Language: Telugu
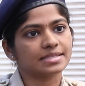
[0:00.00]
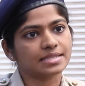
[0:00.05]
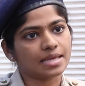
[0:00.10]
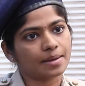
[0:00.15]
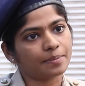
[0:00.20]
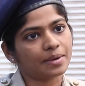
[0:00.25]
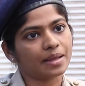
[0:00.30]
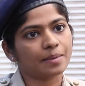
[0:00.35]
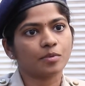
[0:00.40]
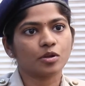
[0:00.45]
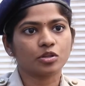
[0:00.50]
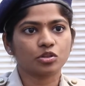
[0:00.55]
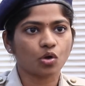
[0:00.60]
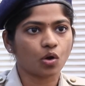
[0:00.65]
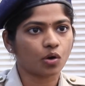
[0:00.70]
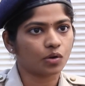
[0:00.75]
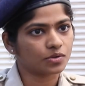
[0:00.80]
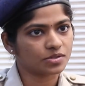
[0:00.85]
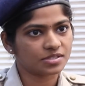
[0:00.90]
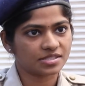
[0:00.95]
ఎగ్జామ్ టైంలో
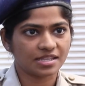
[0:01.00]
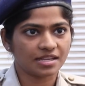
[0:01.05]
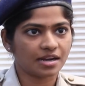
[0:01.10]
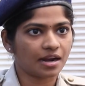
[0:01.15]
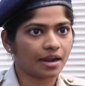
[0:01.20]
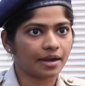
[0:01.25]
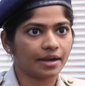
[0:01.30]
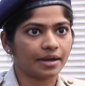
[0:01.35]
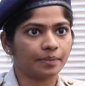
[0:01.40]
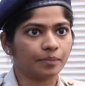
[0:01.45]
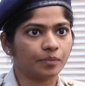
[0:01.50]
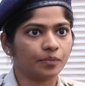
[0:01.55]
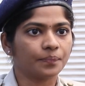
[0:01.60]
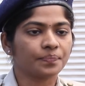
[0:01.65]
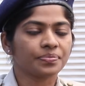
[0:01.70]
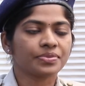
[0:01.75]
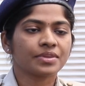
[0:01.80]
థాట్ వస్తే రాయడము